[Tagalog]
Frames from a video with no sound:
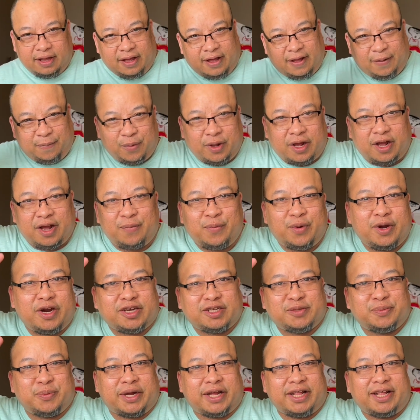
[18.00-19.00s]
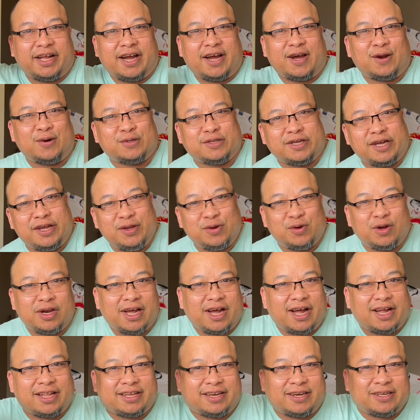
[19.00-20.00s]
Mga ka-Berks, magandang araw sa inyong
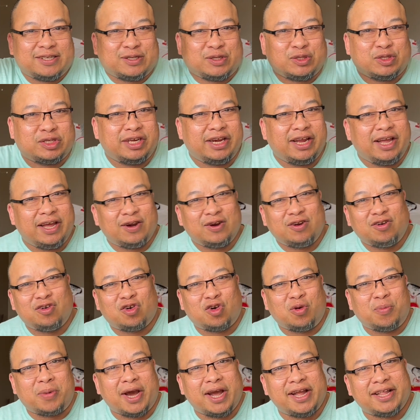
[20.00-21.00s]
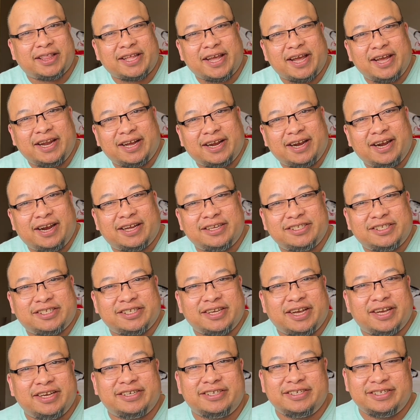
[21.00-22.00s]
lahat. Chris Cusinero, kumain tayo ng lunch
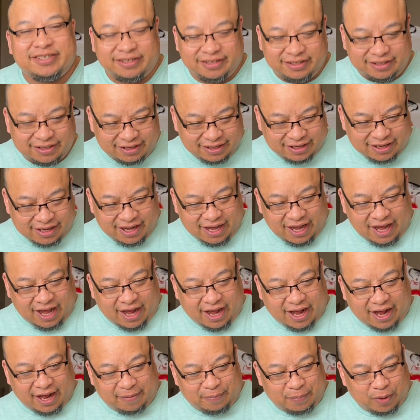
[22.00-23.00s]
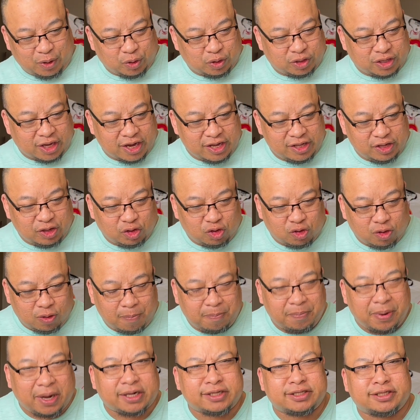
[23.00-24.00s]
ngayon. At meron tayo ditong
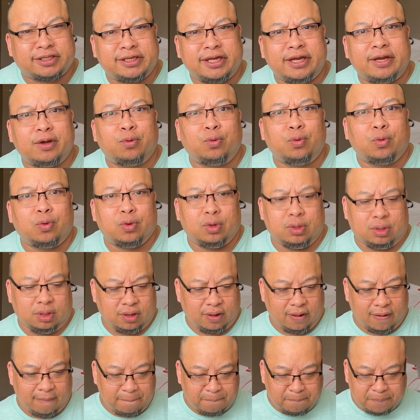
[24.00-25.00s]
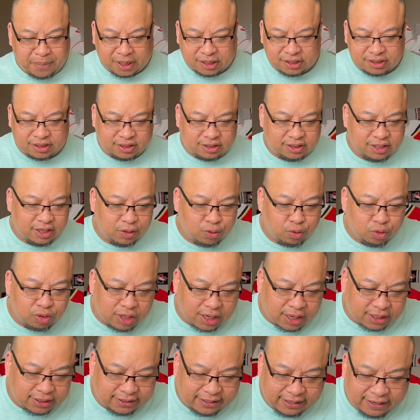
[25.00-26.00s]
paksiw. Paksiw
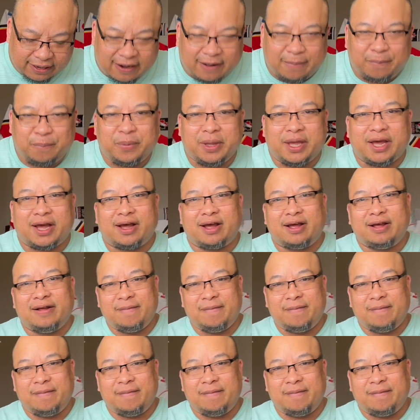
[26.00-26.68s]
na tilapia.